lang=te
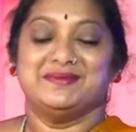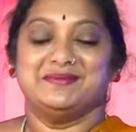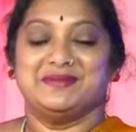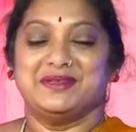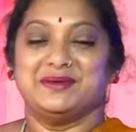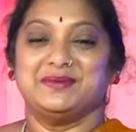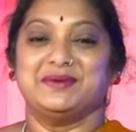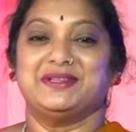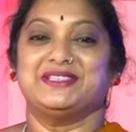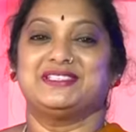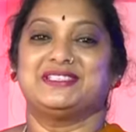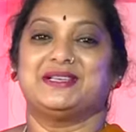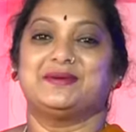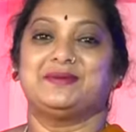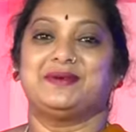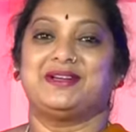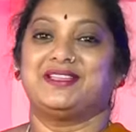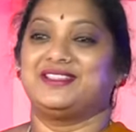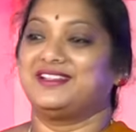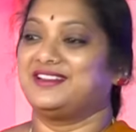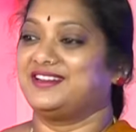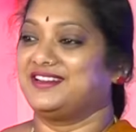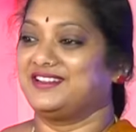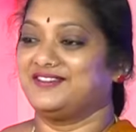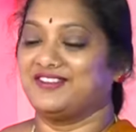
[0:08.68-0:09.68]
బీభత్సం
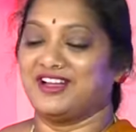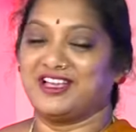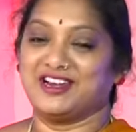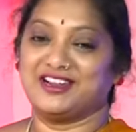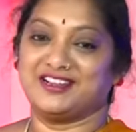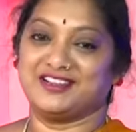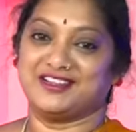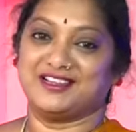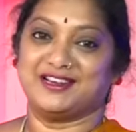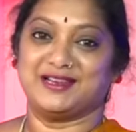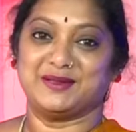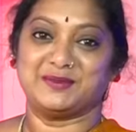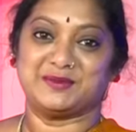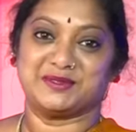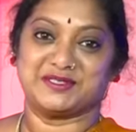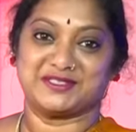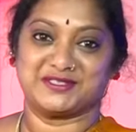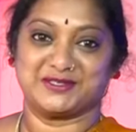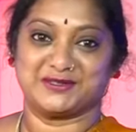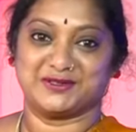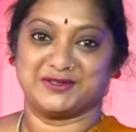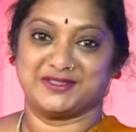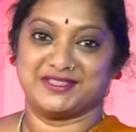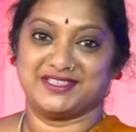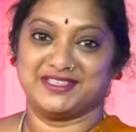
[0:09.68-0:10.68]
కాదండి వానాకాలం
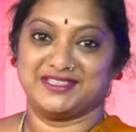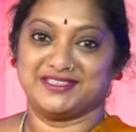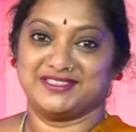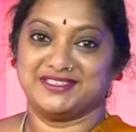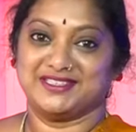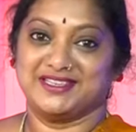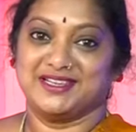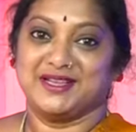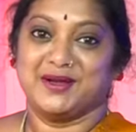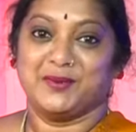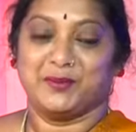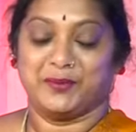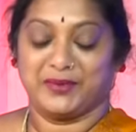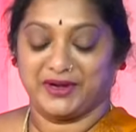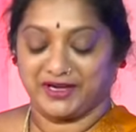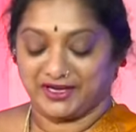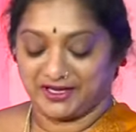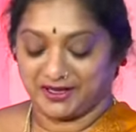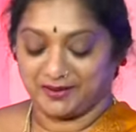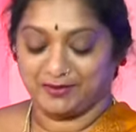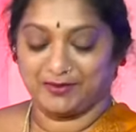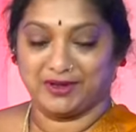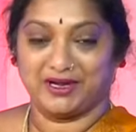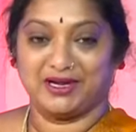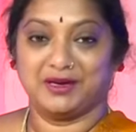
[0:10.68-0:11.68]
వస్తుంది
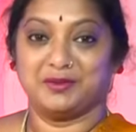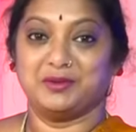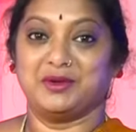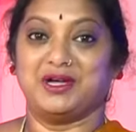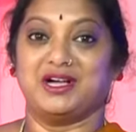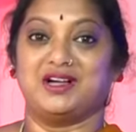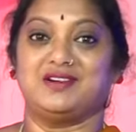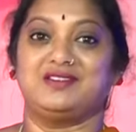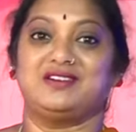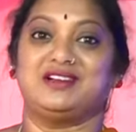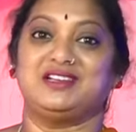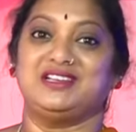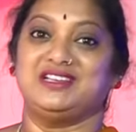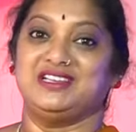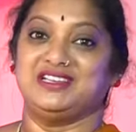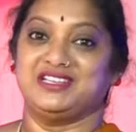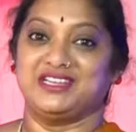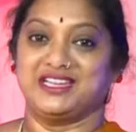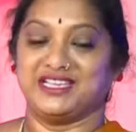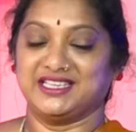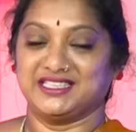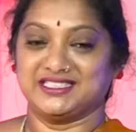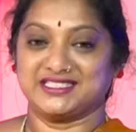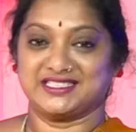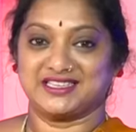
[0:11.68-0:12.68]
మనకి బలం కావాలి
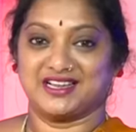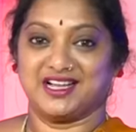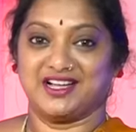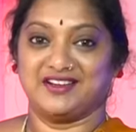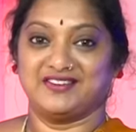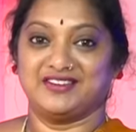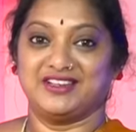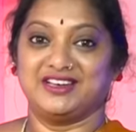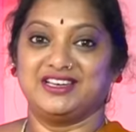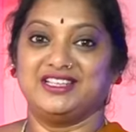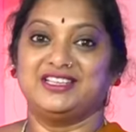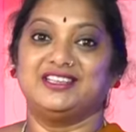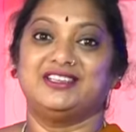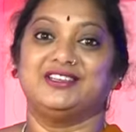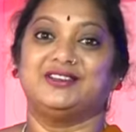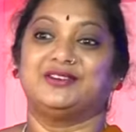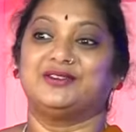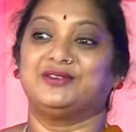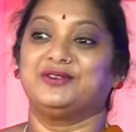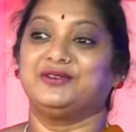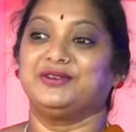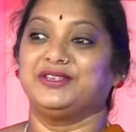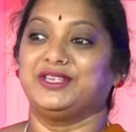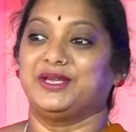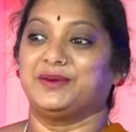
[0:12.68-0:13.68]
టేస్ట్ కావాలి
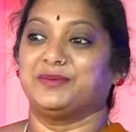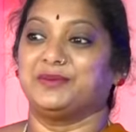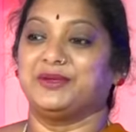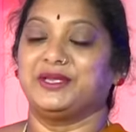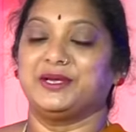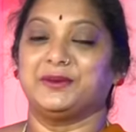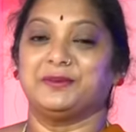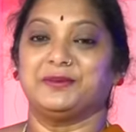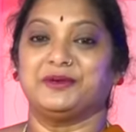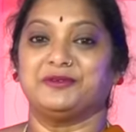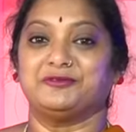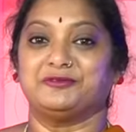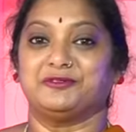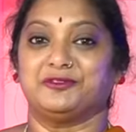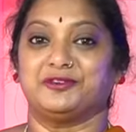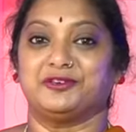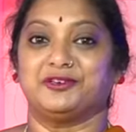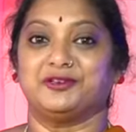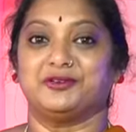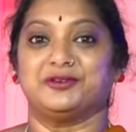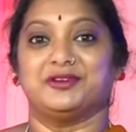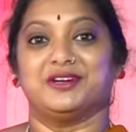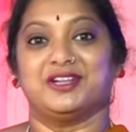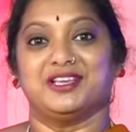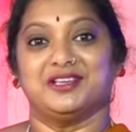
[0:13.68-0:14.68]
యూనో ఎమ్మి ఎమ్మి ఫుడ్
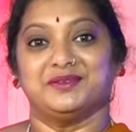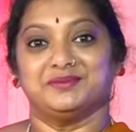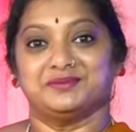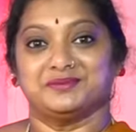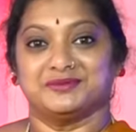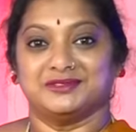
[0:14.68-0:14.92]
ఉంటే